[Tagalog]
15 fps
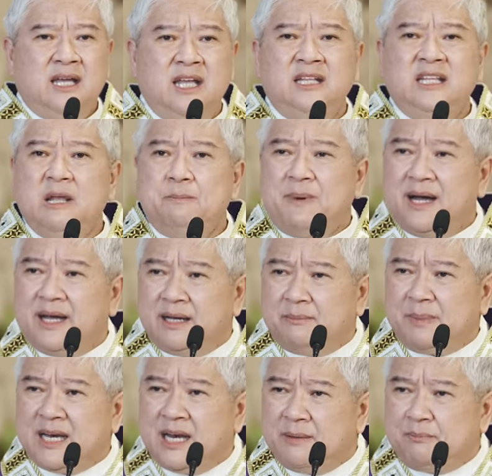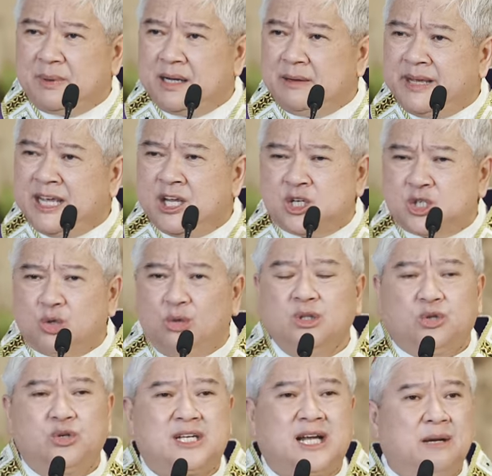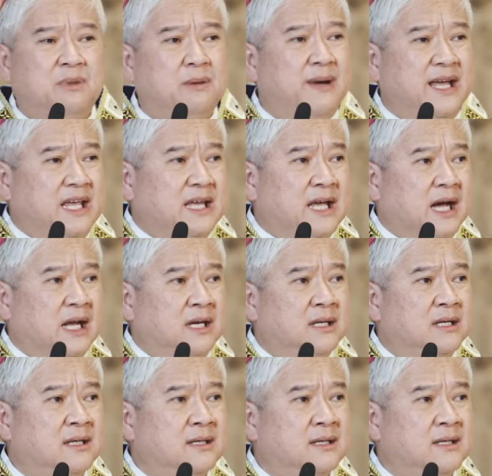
hindi pang pag-insulto sa kababaihan.